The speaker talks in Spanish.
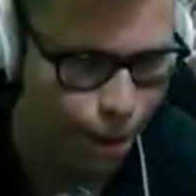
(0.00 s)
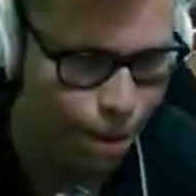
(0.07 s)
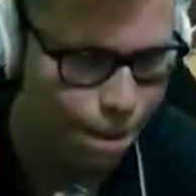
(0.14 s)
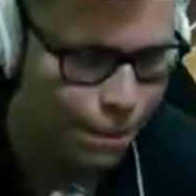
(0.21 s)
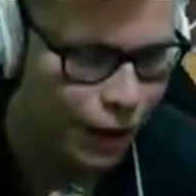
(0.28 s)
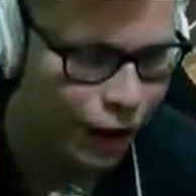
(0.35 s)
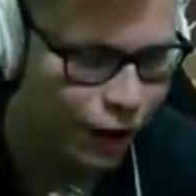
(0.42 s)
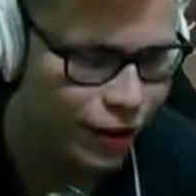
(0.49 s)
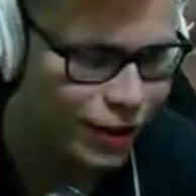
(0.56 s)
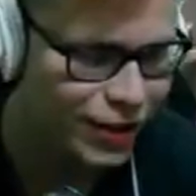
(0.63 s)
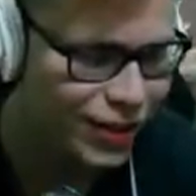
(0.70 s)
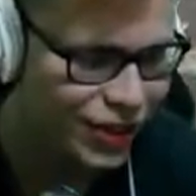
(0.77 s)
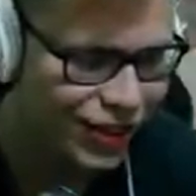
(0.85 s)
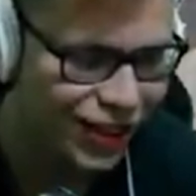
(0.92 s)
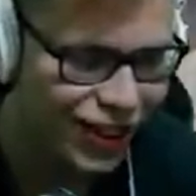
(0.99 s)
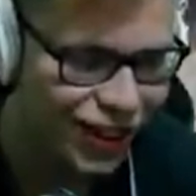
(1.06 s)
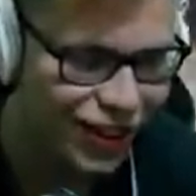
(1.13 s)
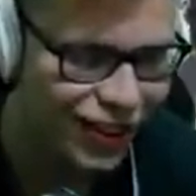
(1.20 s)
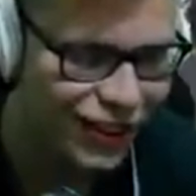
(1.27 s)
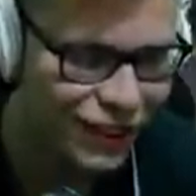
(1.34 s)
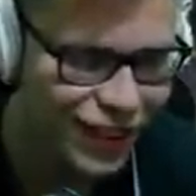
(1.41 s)
Ya lo destruyó,
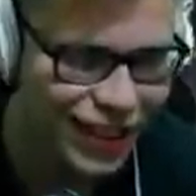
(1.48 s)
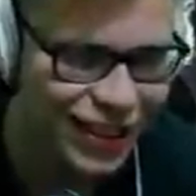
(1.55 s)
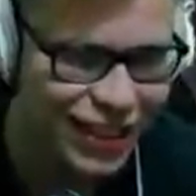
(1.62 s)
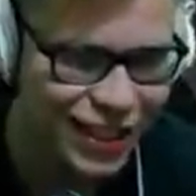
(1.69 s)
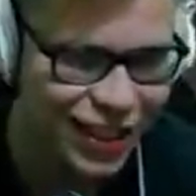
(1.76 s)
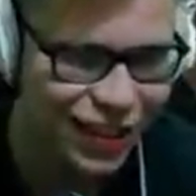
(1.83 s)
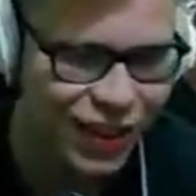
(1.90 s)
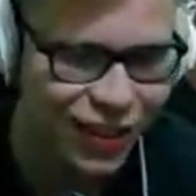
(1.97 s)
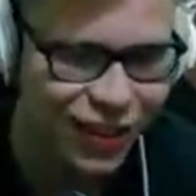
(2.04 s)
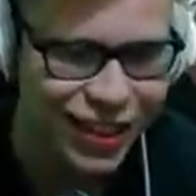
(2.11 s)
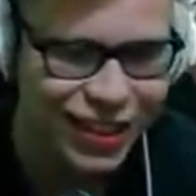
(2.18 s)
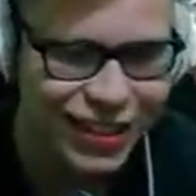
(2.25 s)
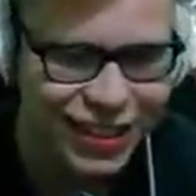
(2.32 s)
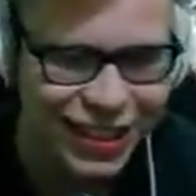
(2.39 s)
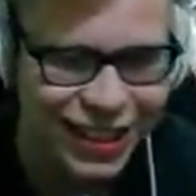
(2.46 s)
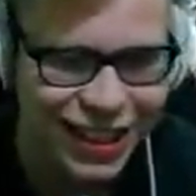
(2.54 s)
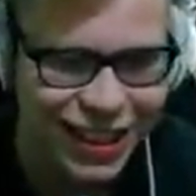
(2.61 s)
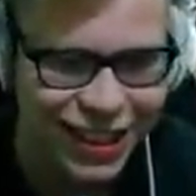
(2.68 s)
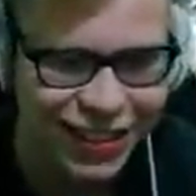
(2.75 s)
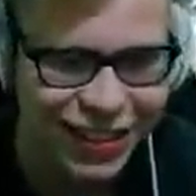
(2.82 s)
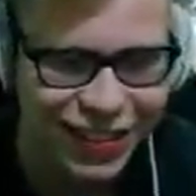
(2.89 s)
güey. Pinche chamaco
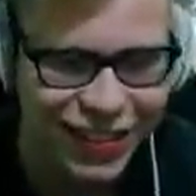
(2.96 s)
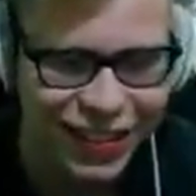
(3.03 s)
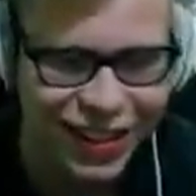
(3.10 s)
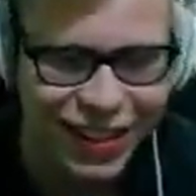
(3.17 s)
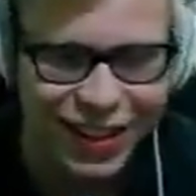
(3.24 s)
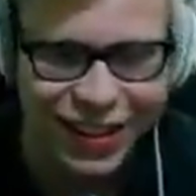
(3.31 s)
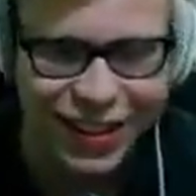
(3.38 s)
listillo, güey.